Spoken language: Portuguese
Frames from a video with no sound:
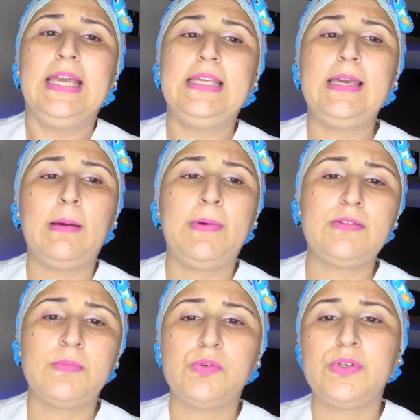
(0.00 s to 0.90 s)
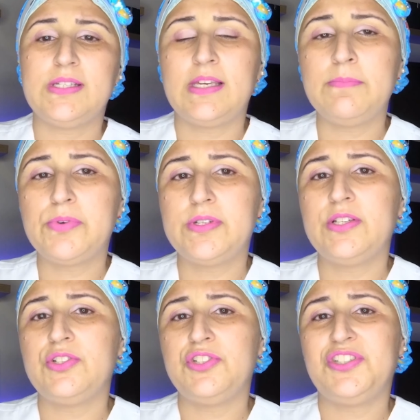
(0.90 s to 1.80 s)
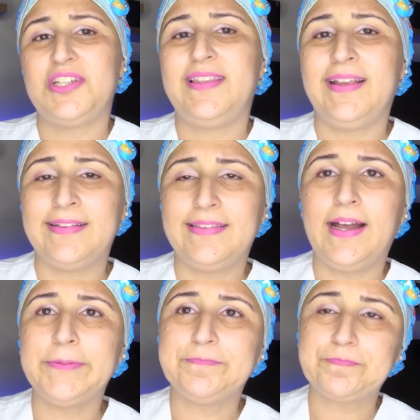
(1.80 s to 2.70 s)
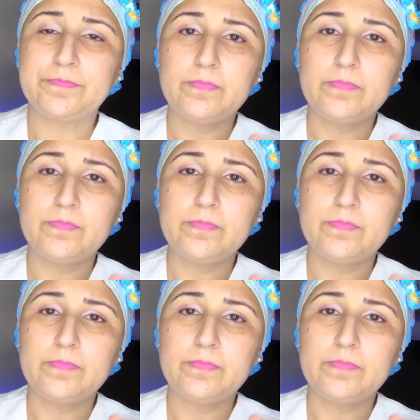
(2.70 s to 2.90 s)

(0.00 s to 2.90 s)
E a mais uma coisa que é importante a gente atentar